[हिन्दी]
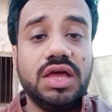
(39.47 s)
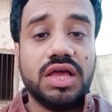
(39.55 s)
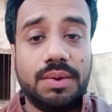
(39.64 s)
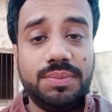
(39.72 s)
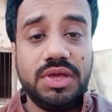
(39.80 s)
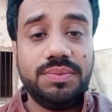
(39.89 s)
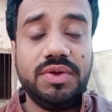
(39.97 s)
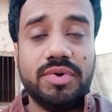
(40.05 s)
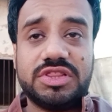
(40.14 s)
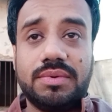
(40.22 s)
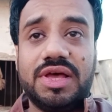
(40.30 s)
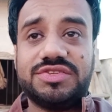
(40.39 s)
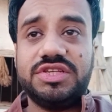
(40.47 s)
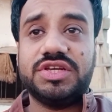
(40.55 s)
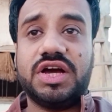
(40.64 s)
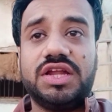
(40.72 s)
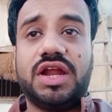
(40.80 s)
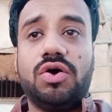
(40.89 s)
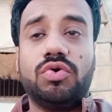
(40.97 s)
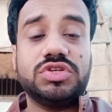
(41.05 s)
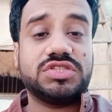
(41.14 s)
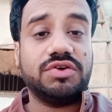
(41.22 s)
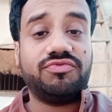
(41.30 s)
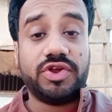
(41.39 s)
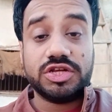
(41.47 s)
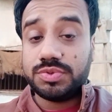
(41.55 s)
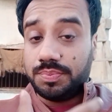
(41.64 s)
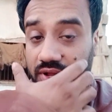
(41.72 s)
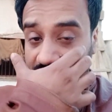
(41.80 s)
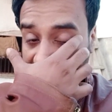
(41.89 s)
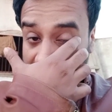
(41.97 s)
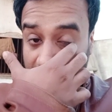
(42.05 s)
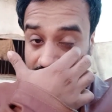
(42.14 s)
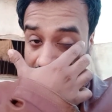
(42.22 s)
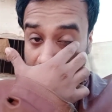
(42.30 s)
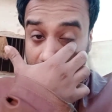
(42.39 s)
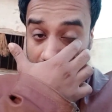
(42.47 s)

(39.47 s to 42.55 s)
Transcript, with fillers: कभी भी मतलब ऐसी जगह ना हो जैसे फ़र्श पे पालते हैं जानवर